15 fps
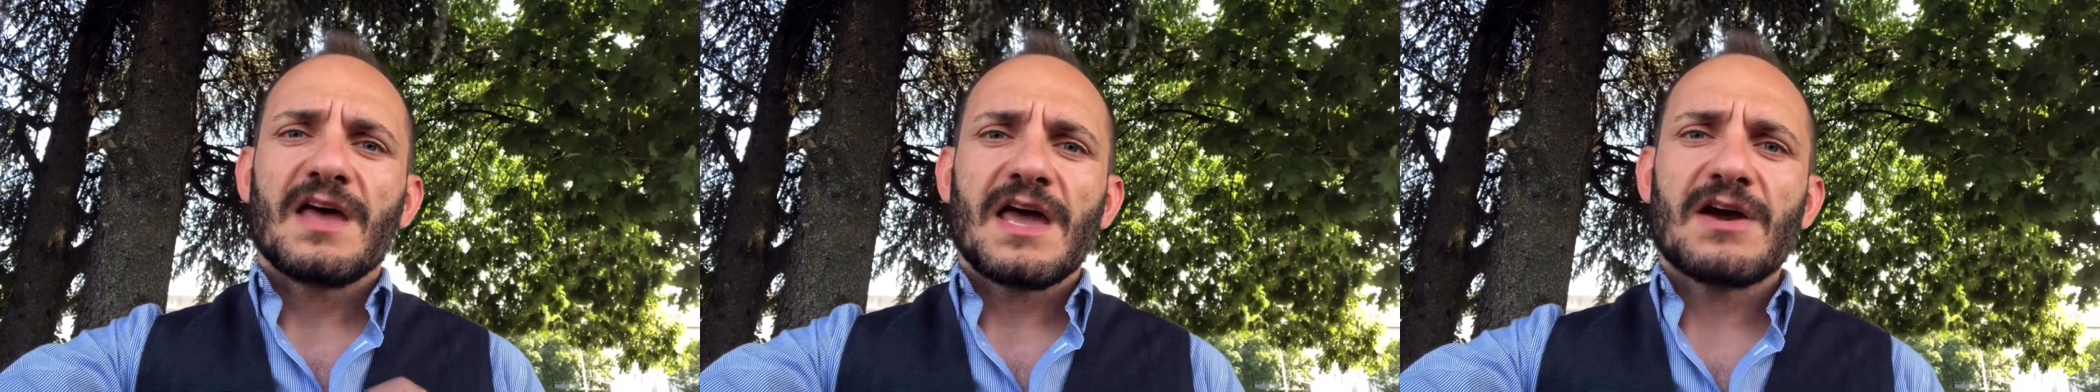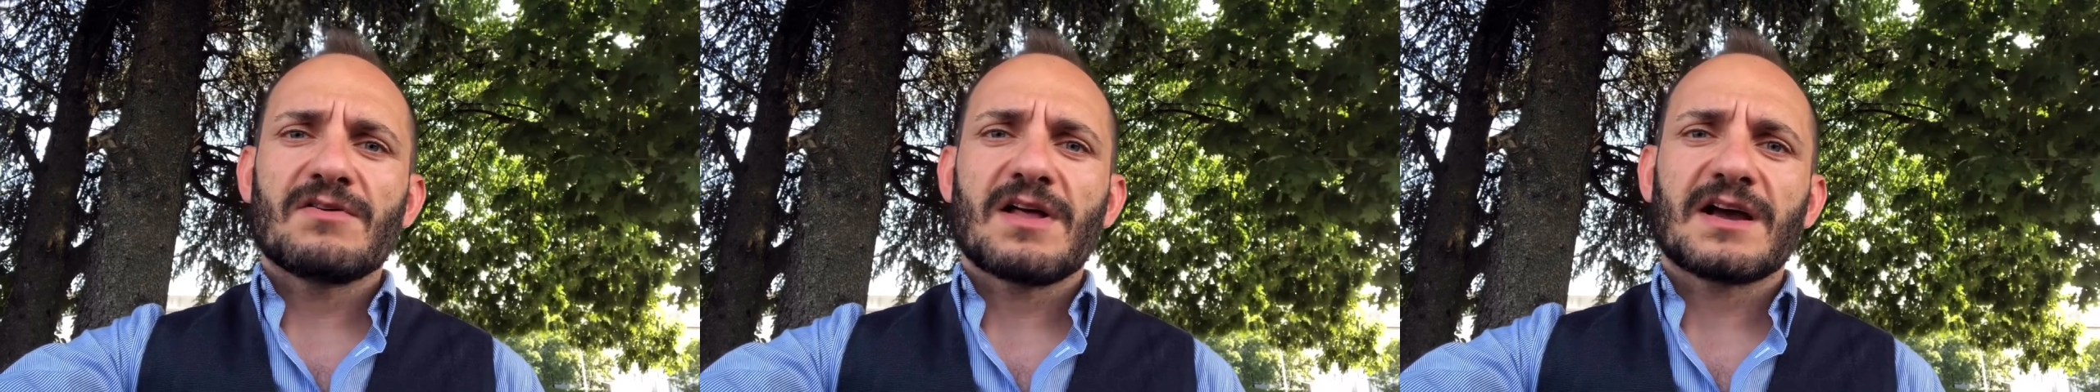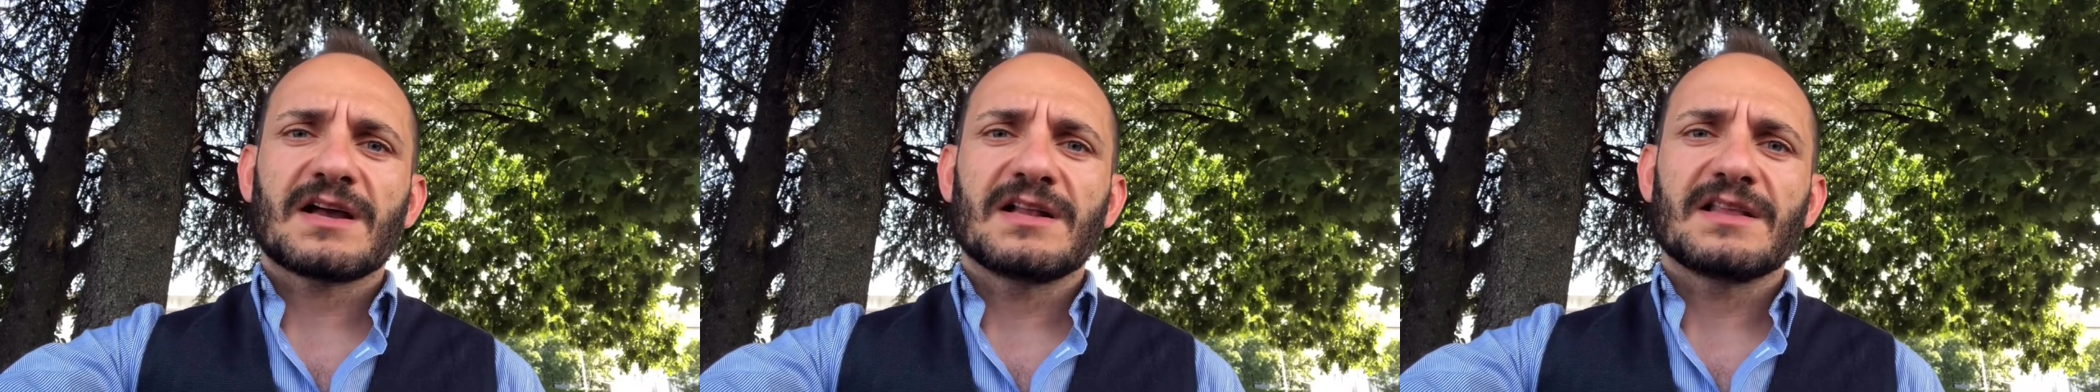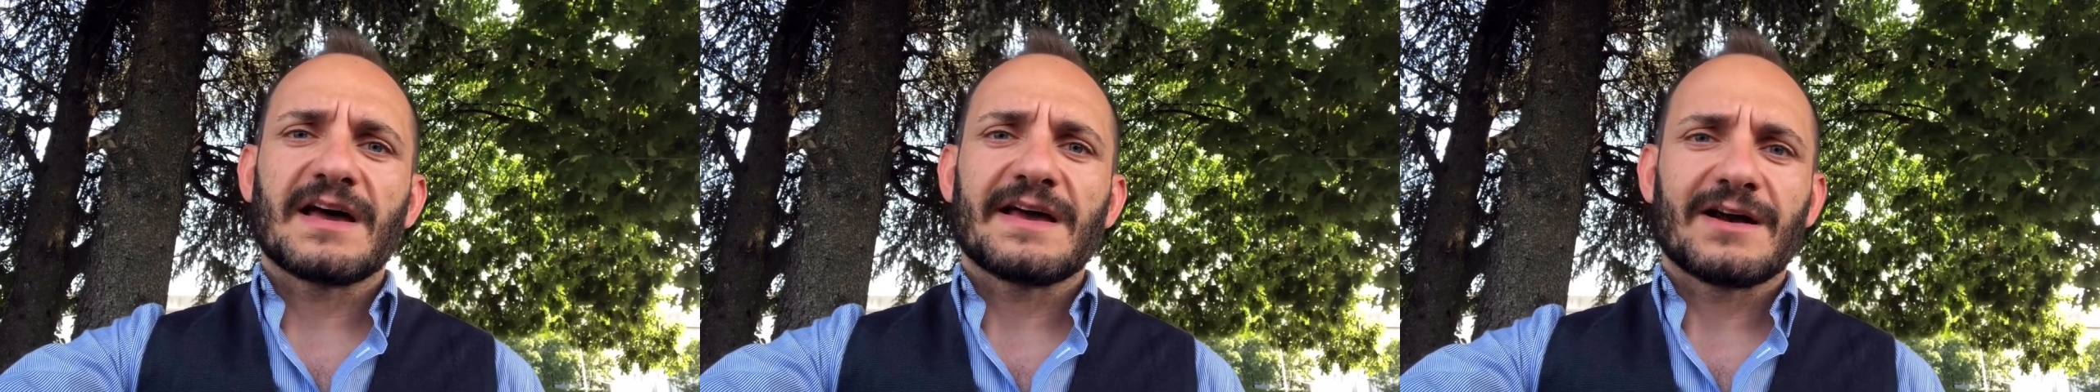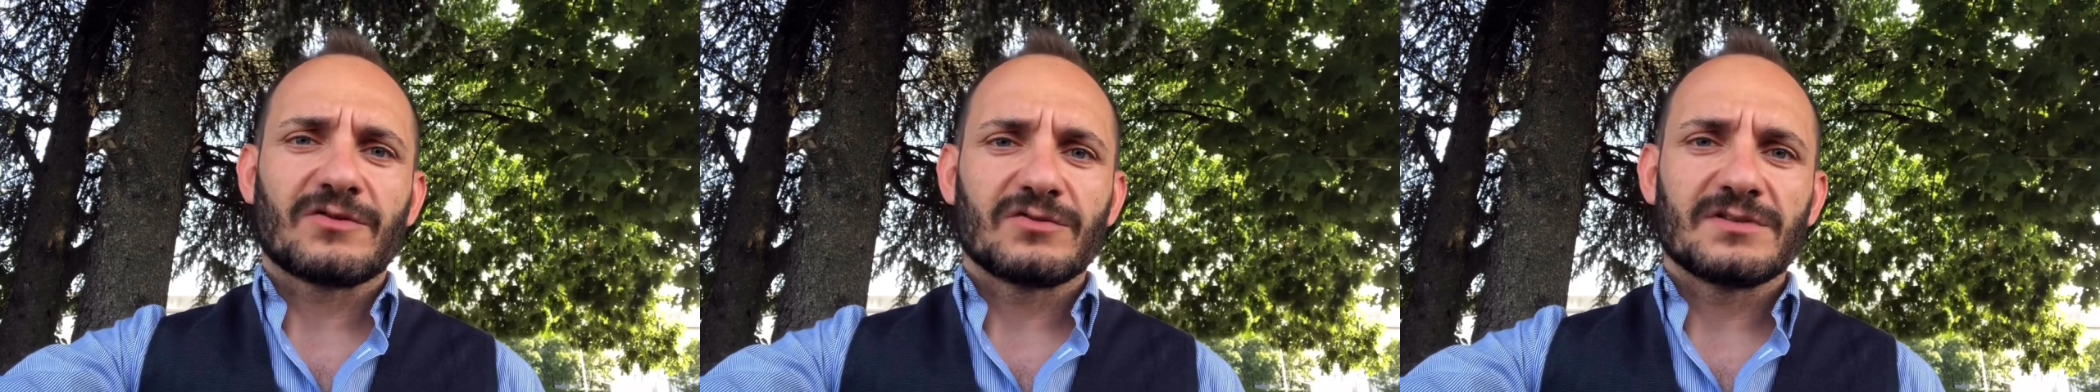e una
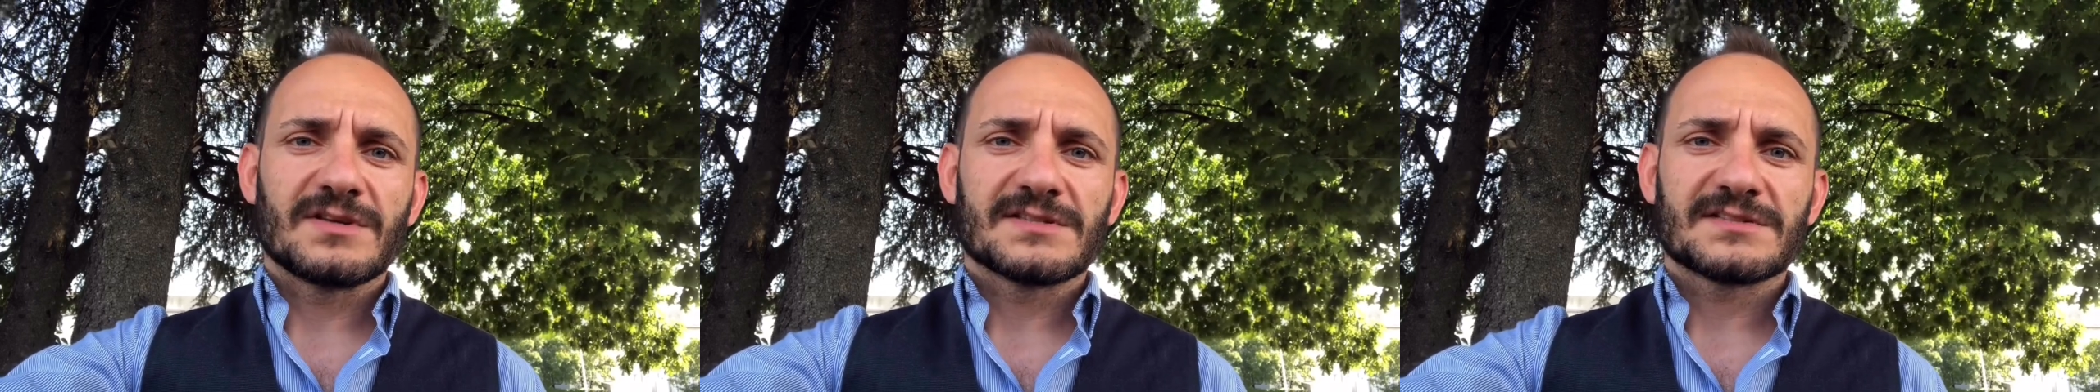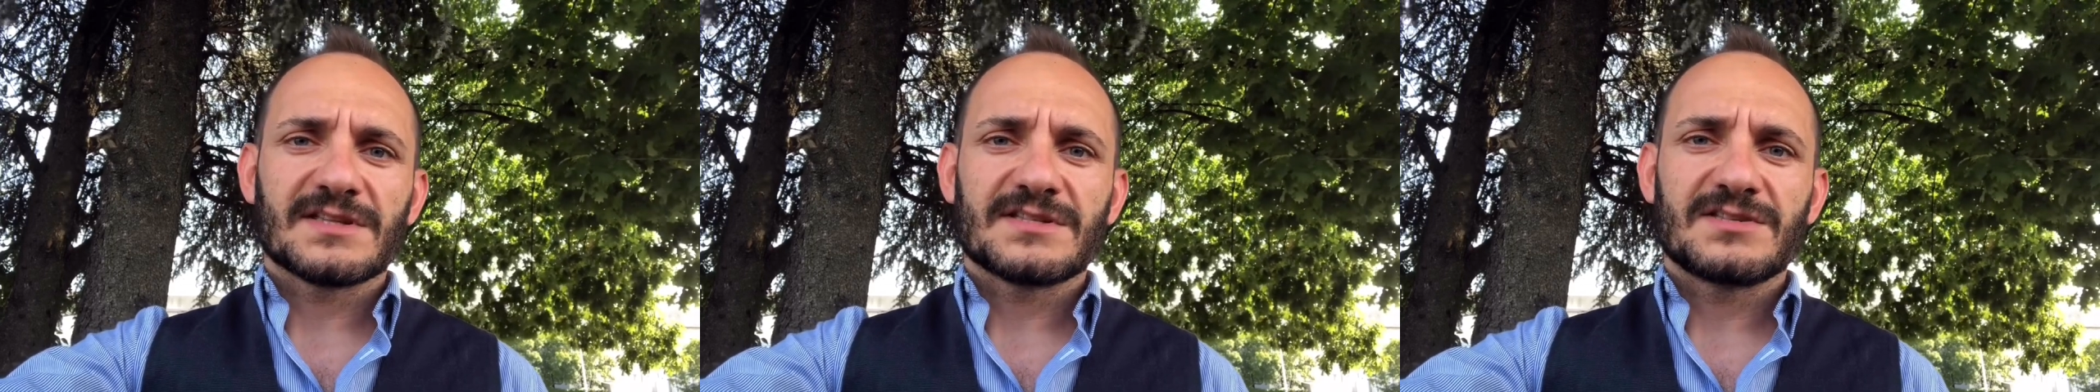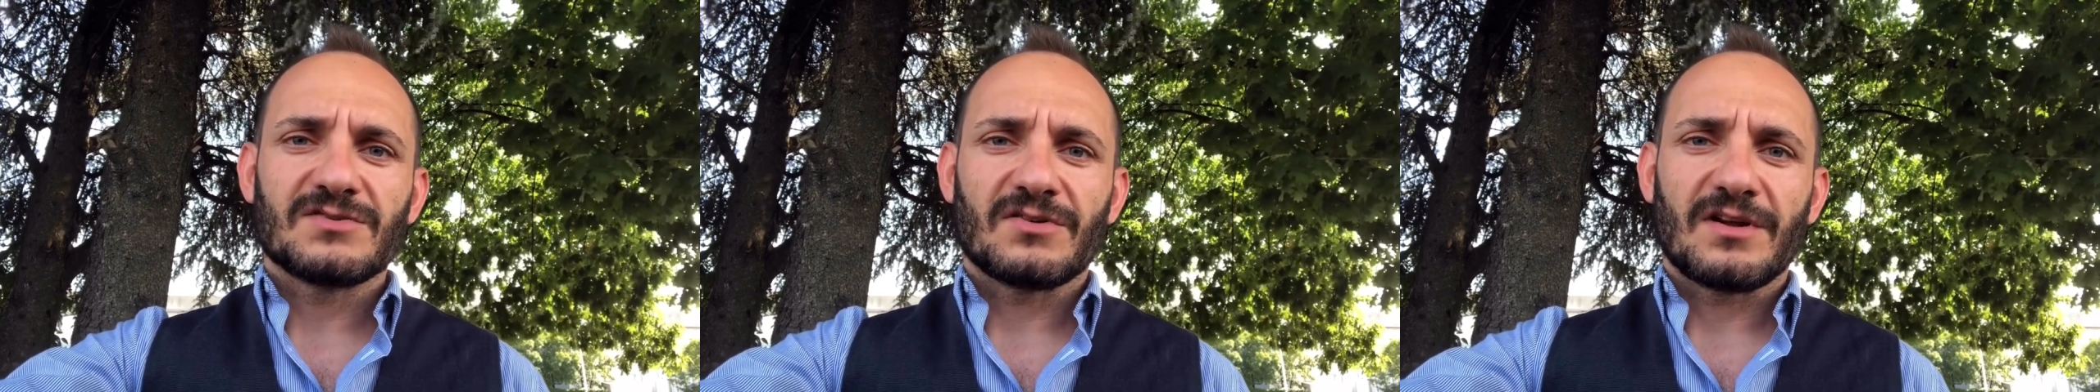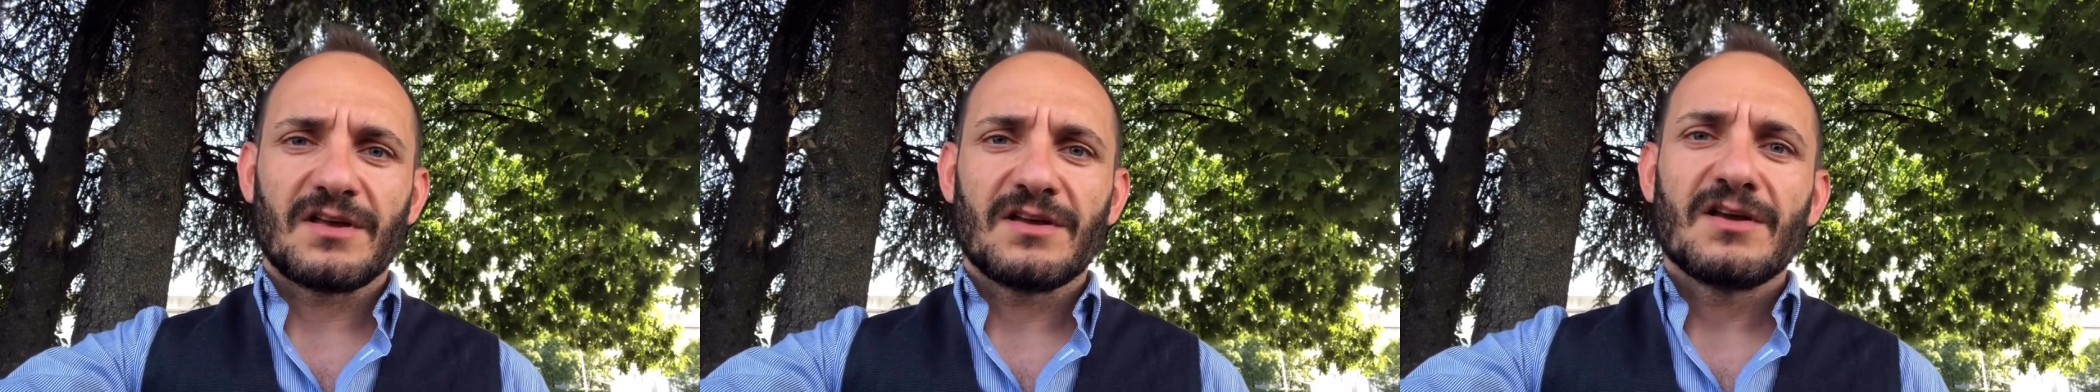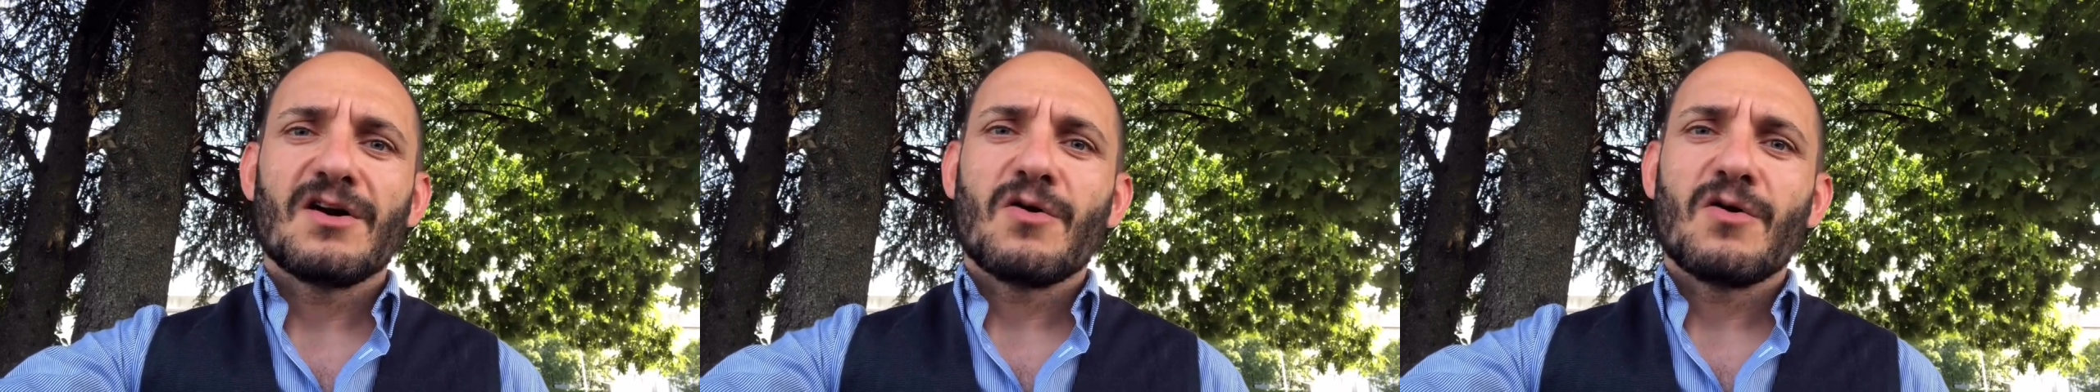caldaia a condensazione.